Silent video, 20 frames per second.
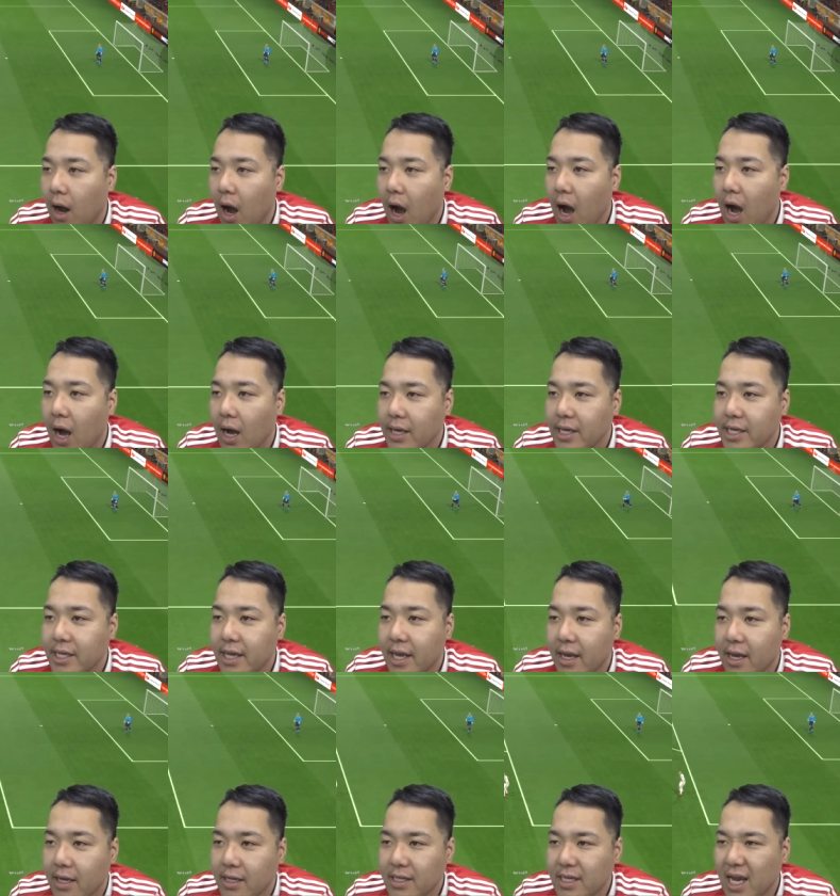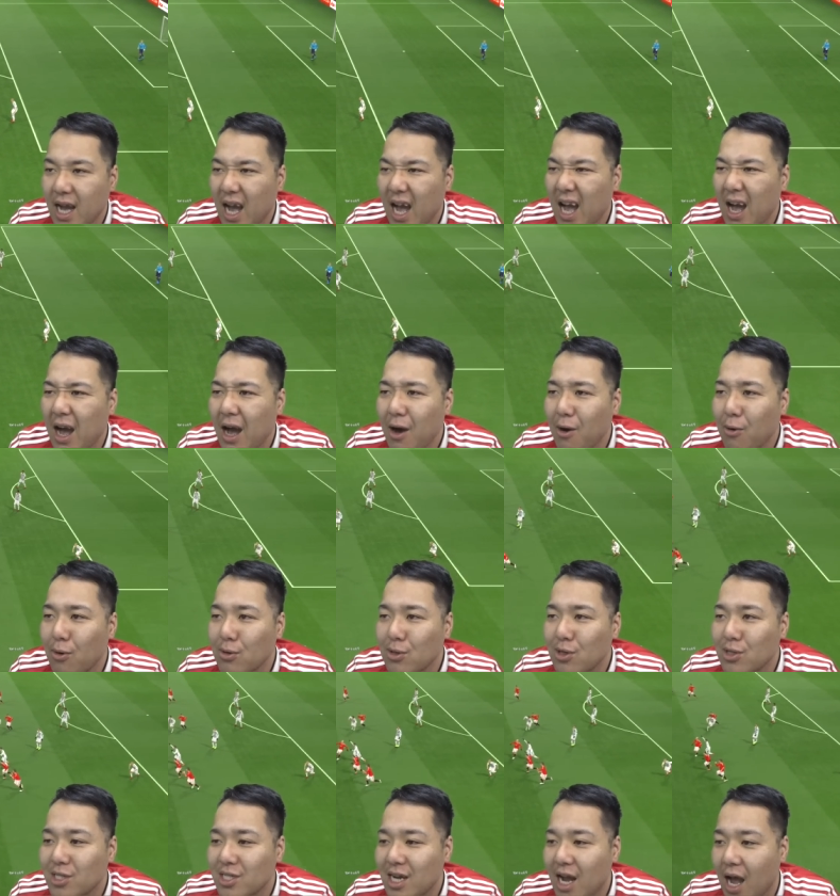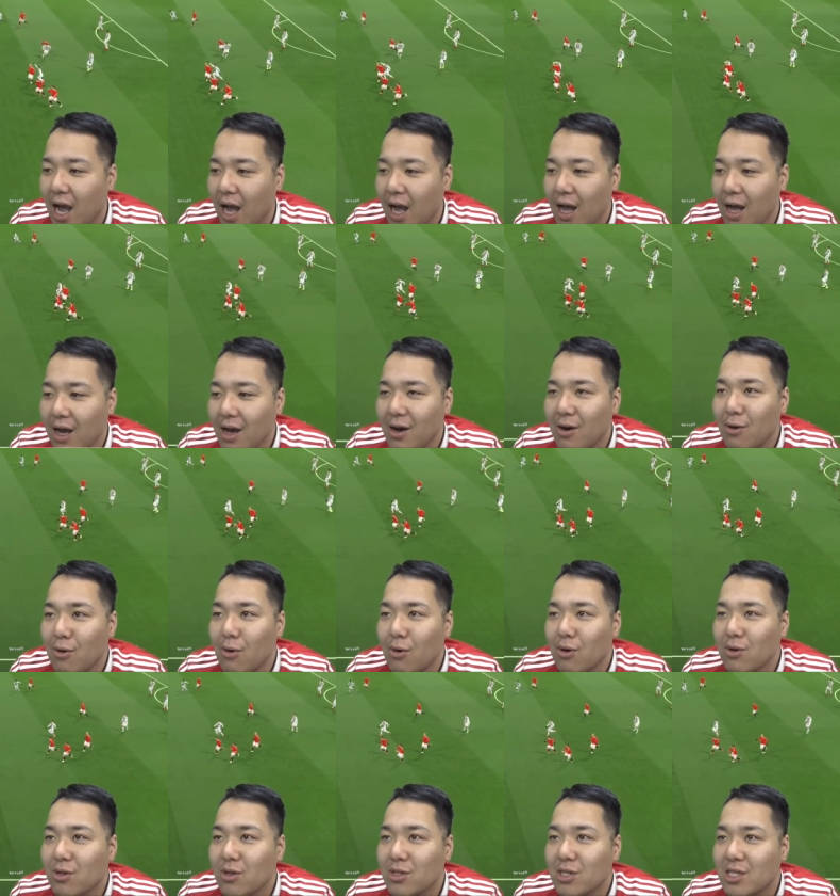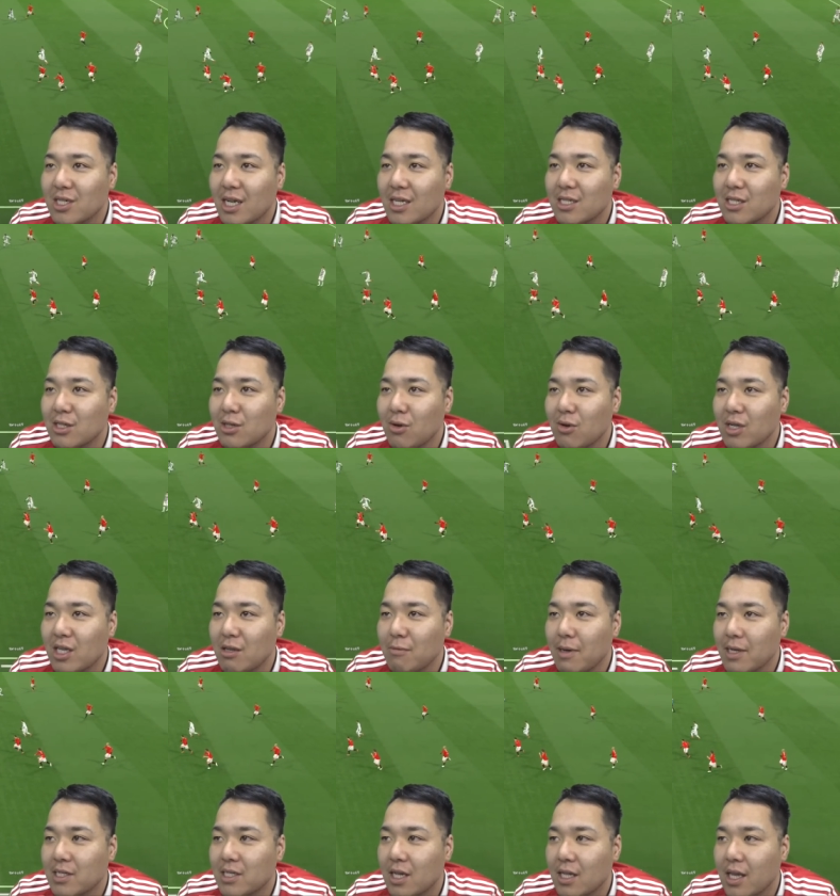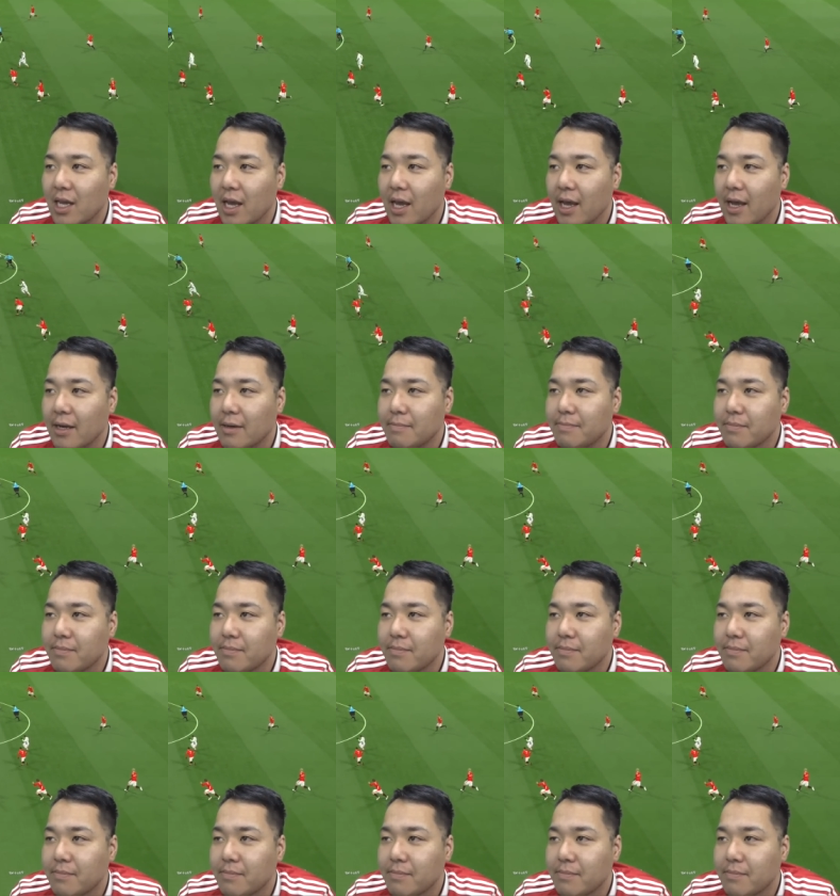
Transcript: あ、いいね。いやー、オートスラ。オートスラズドン来ましたね。